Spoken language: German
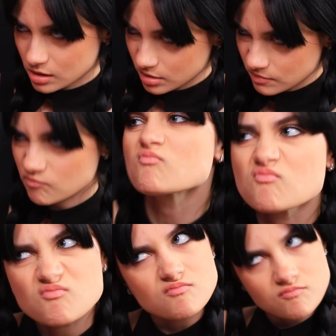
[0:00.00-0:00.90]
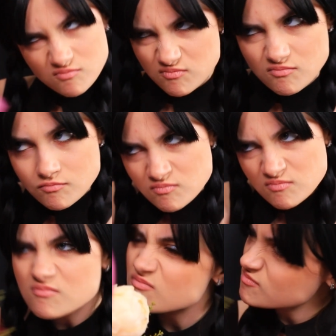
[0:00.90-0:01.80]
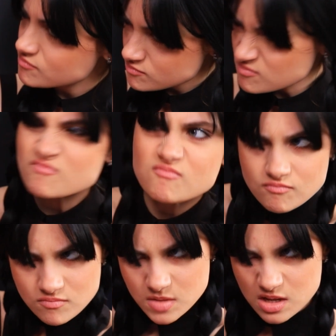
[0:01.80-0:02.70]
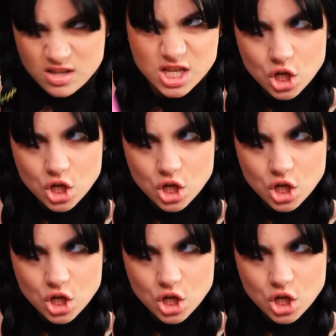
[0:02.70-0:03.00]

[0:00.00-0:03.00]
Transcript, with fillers: schön auf. Auf keinen Fall. Das sind